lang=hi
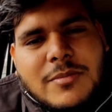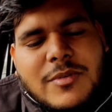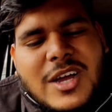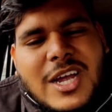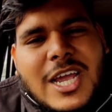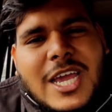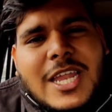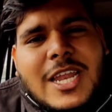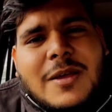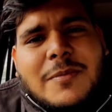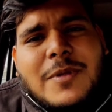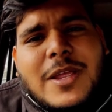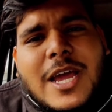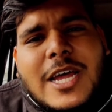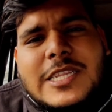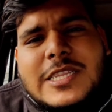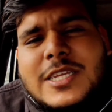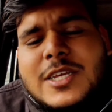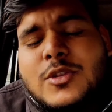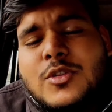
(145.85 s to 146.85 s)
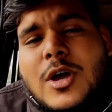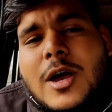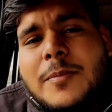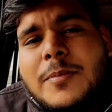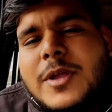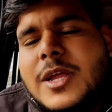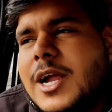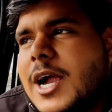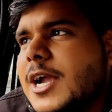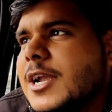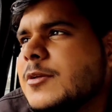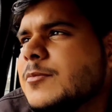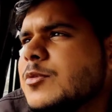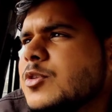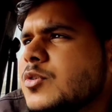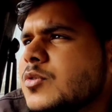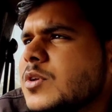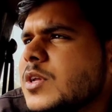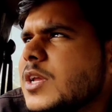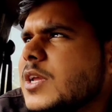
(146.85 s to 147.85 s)
वगैरह भी आती है तो आपकी गाड़ी
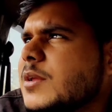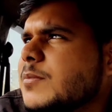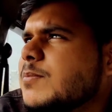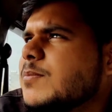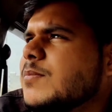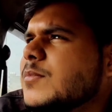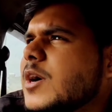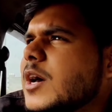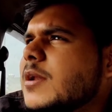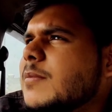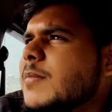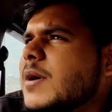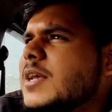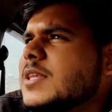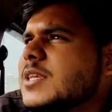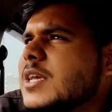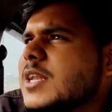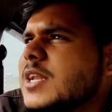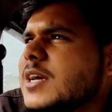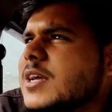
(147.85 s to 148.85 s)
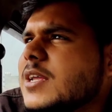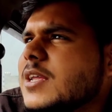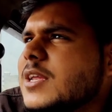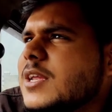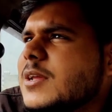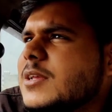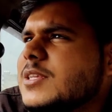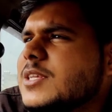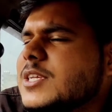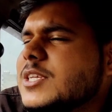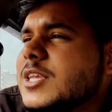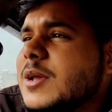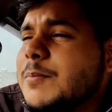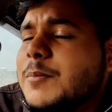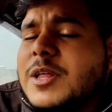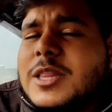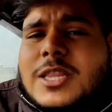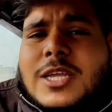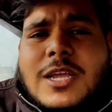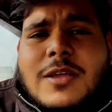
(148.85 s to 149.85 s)
में जो ये गर्माश है ना ये शीशे
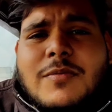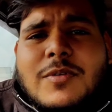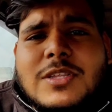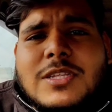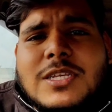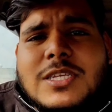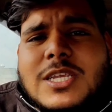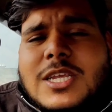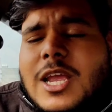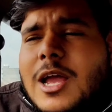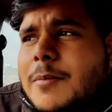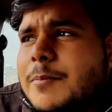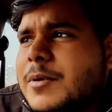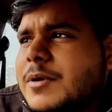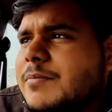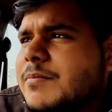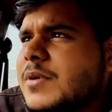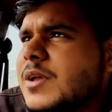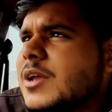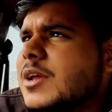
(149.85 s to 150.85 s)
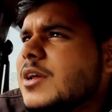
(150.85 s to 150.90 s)
बंद की वजह से यहाँ पे